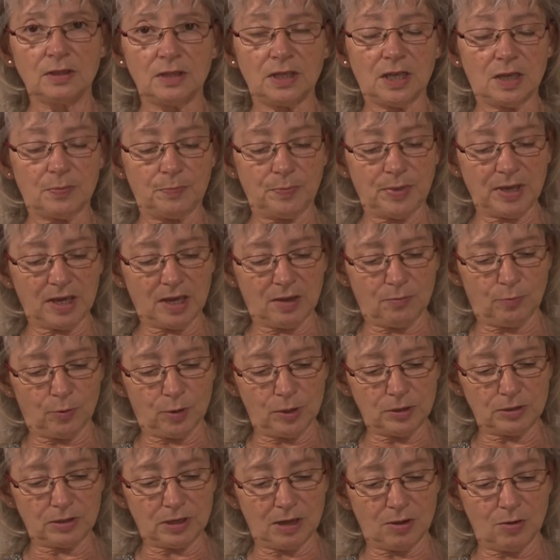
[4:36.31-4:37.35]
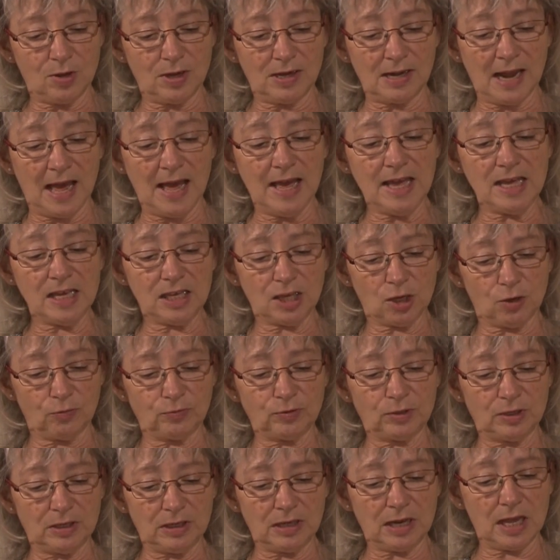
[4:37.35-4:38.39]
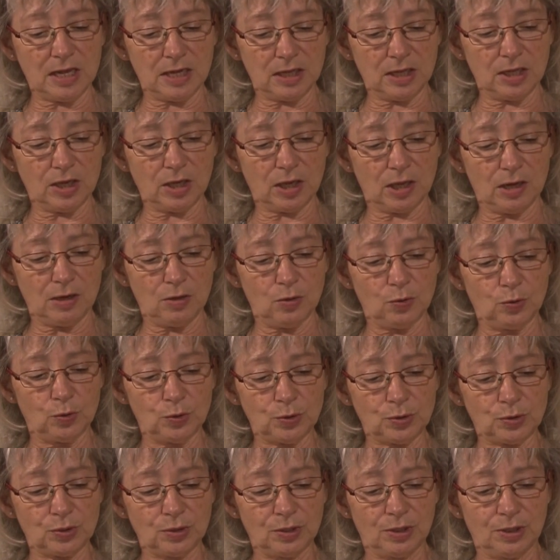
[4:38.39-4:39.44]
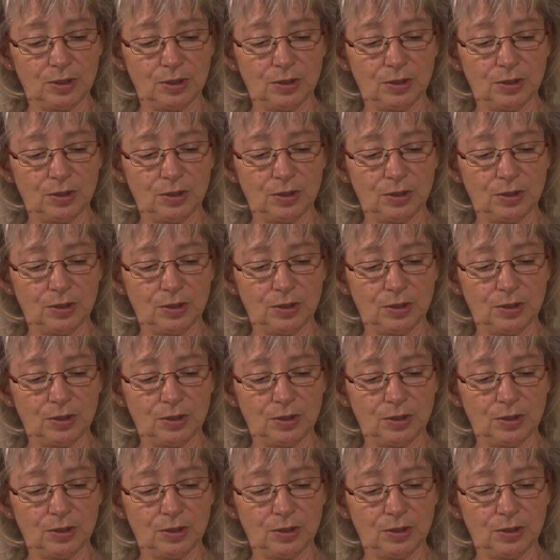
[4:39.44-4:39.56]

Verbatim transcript: Der Bär wollte auch gleich auf den kleinen Kerl los